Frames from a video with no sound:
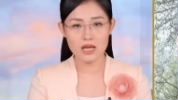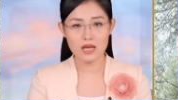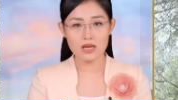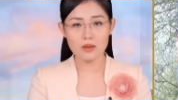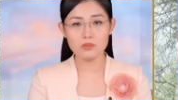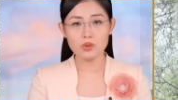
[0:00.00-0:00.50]

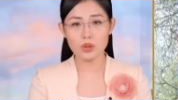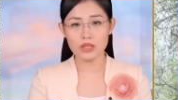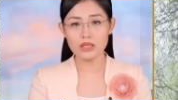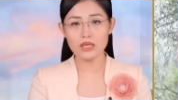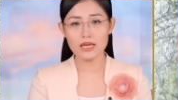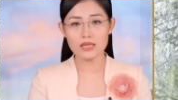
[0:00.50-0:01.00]
Cẩm
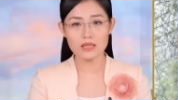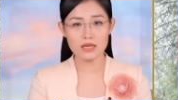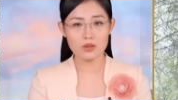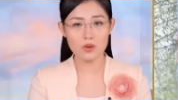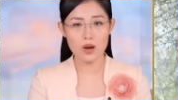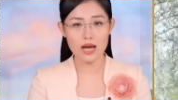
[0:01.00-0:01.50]
Thủy,
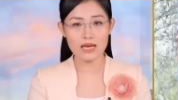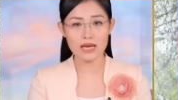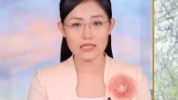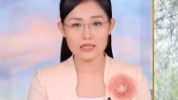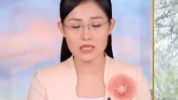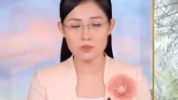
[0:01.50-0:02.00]
Thanh Hóa là
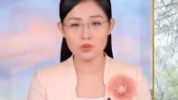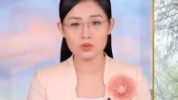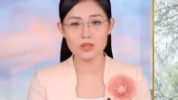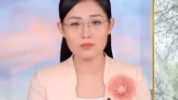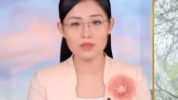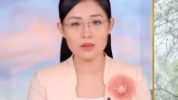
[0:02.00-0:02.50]
trên
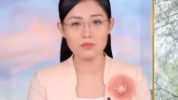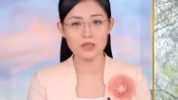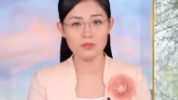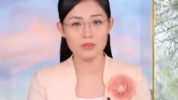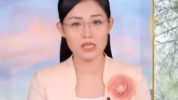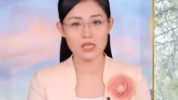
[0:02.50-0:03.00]

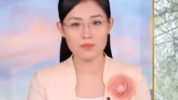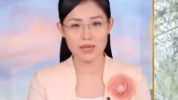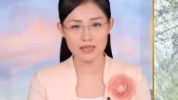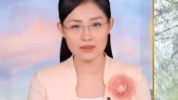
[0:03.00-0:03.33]
180 mm.